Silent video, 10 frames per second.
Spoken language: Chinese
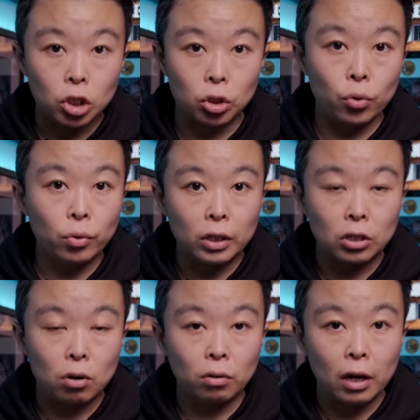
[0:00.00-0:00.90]
使用的
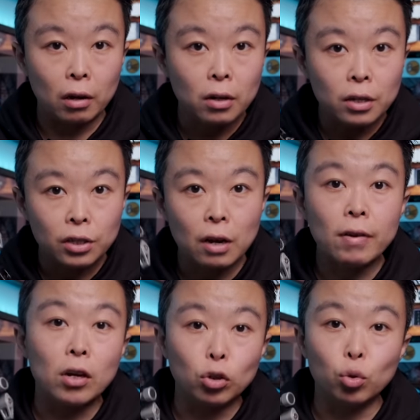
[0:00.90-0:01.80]
时候呢千
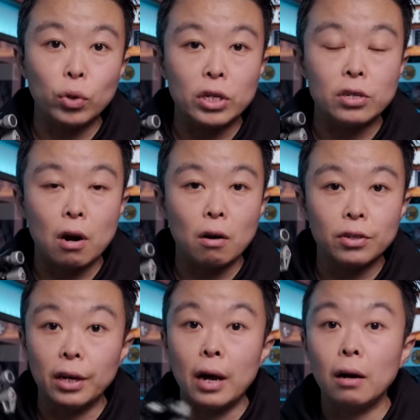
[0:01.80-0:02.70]
万要注意一下
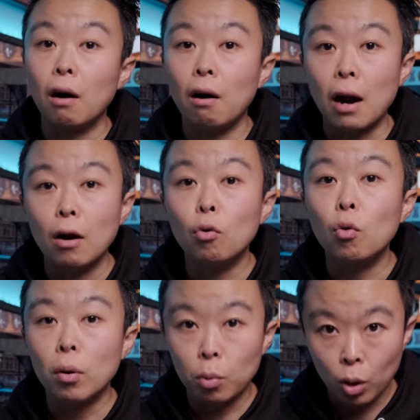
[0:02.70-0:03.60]
这栏杆啊
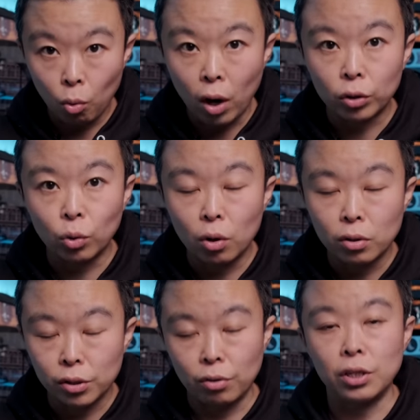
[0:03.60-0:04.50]
会不会晃动，
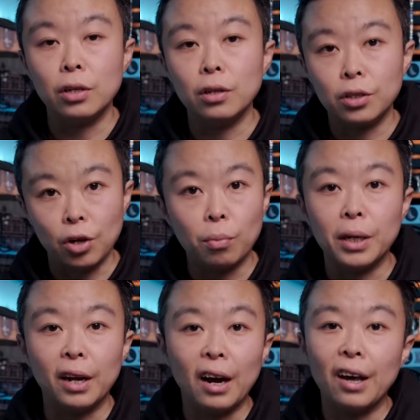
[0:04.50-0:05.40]
小心调
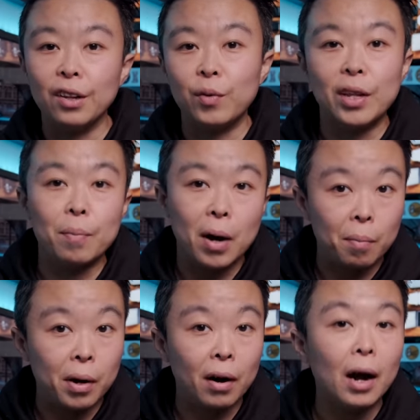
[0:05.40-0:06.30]
皮的孩子会在
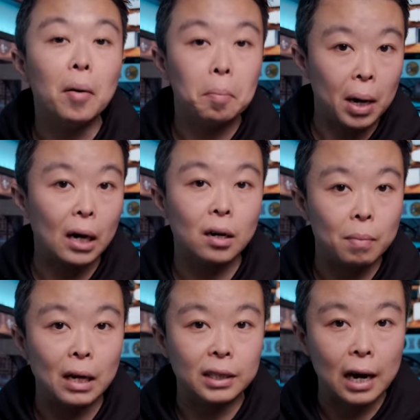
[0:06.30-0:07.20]
旁边啊爬上
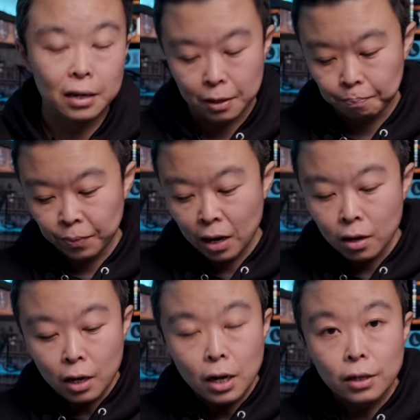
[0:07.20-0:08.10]
爬下的。
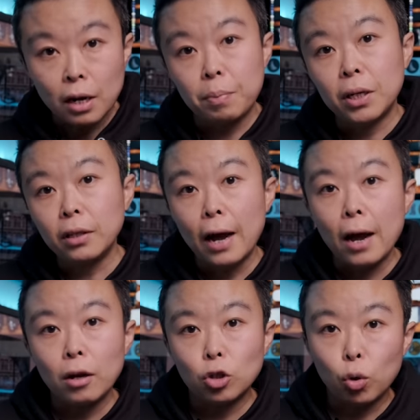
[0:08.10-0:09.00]
在平
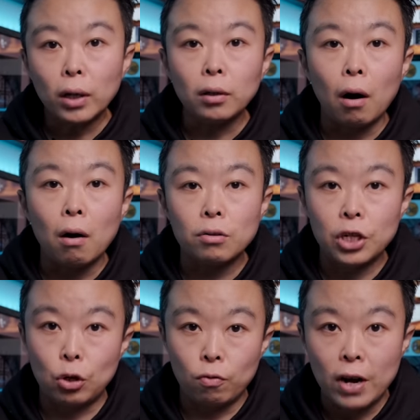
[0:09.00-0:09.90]
台、窗台
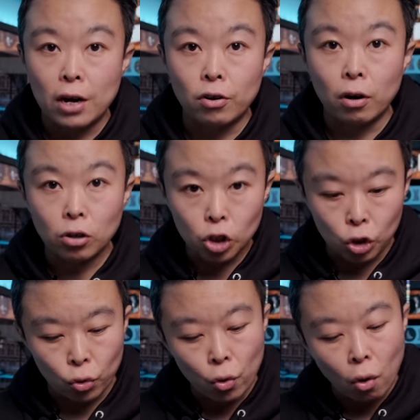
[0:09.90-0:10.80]
这种位置
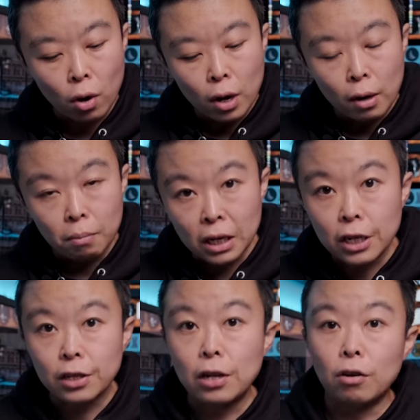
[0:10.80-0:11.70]
使用迷
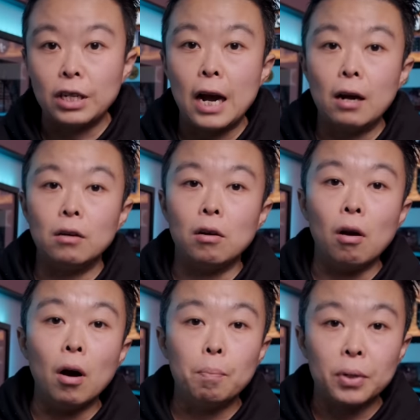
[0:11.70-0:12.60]
你三脚架
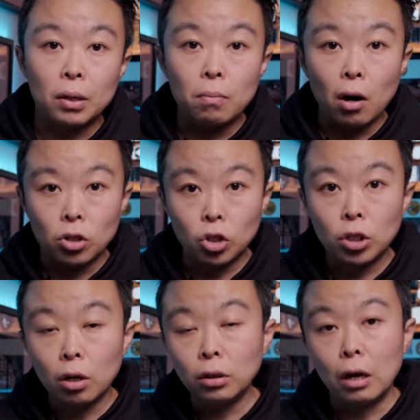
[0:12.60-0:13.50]
和平板支
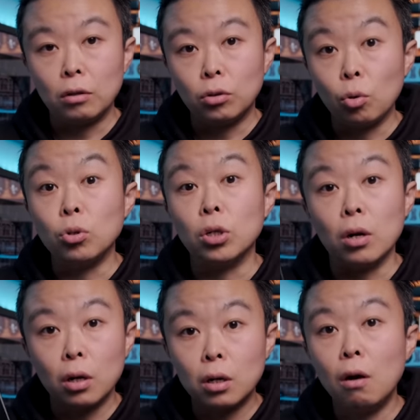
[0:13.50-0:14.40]
撑呢都是
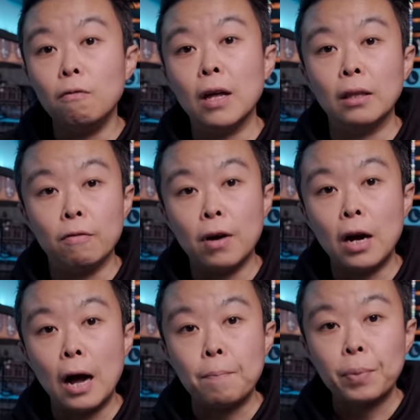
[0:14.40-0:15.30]
更稳的
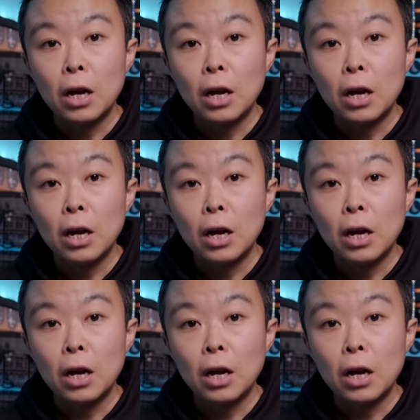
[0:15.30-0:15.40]
方案。